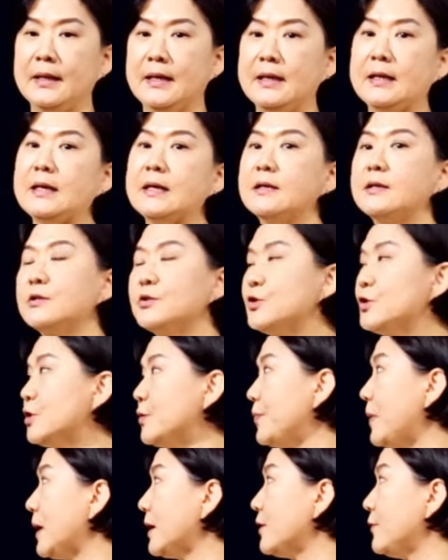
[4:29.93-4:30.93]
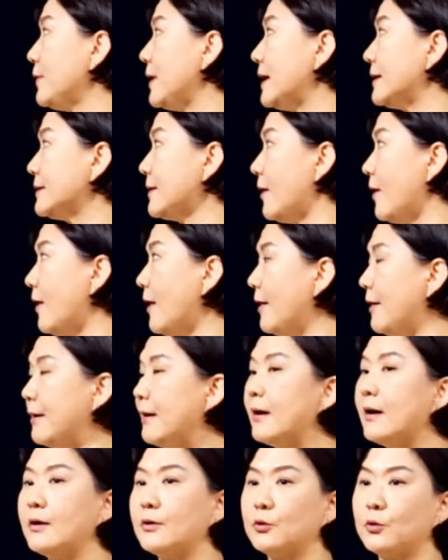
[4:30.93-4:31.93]
이 일을 수습하기 위해서
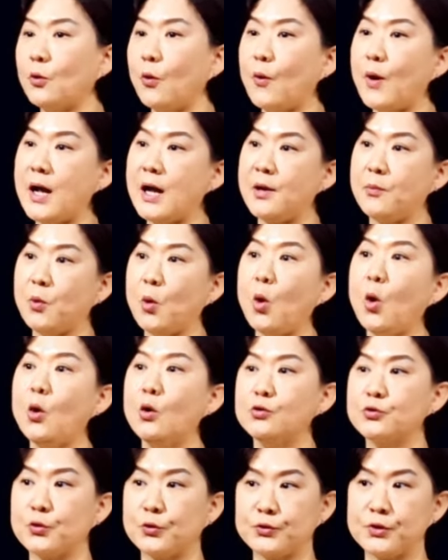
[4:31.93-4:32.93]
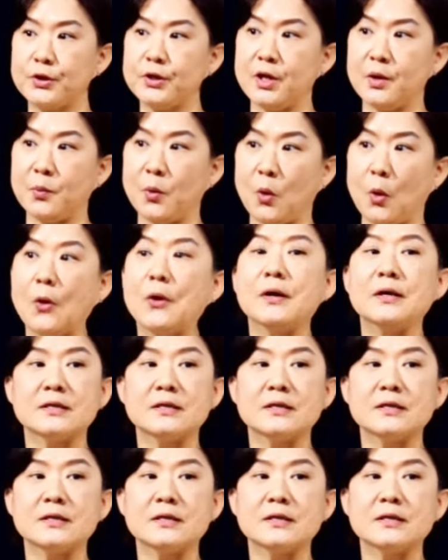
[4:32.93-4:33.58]
동아일보, 조선일보,